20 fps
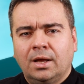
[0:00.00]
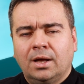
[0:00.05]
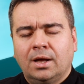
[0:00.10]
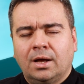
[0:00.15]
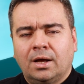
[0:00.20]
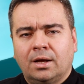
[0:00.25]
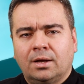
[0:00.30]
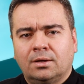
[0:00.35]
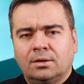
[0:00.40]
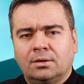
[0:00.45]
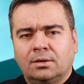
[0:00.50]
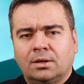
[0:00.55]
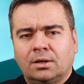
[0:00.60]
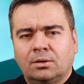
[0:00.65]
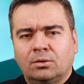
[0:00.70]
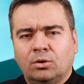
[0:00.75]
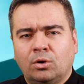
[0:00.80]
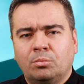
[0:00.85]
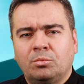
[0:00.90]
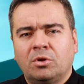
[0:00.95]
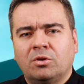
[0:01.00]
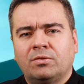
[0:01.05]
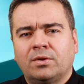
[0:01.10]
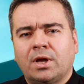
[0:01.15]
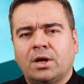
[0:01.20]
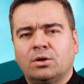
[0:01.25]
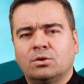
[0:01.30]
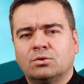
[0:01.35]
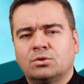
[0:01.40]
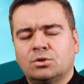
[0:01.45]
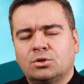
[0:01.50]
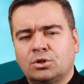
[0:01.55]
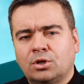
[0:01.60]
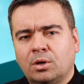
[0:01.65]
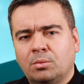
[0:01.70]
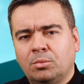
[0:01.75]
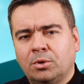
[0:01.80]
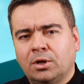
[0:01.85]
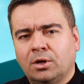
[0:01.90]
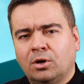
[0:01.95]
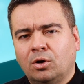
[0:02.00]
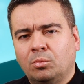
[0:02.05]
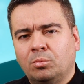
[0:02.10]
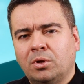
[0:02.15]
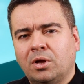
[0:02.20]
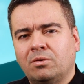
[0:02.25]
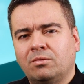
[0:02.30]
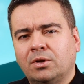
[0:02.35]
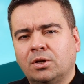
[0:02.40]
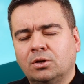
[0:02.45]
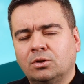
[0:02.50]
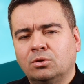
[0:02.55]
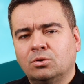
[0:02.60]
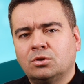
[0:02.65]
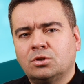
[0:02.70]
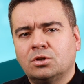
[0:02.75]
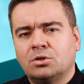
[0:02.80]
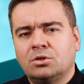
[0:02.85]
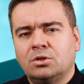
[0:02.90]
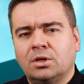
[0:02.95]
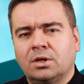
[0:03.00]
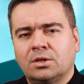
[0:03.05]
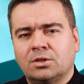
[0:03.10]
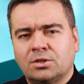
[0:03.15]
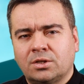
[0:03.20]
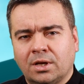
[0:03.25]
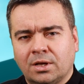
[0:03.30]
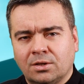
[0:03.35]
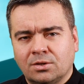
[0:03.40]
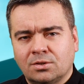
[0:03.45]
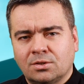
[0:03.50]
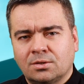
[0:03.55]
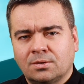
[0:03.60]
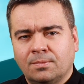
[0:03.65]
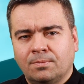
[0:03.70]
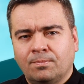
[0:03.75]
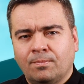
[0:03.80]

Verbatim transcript: A objawiając siebie, objawia jednocześnie sens.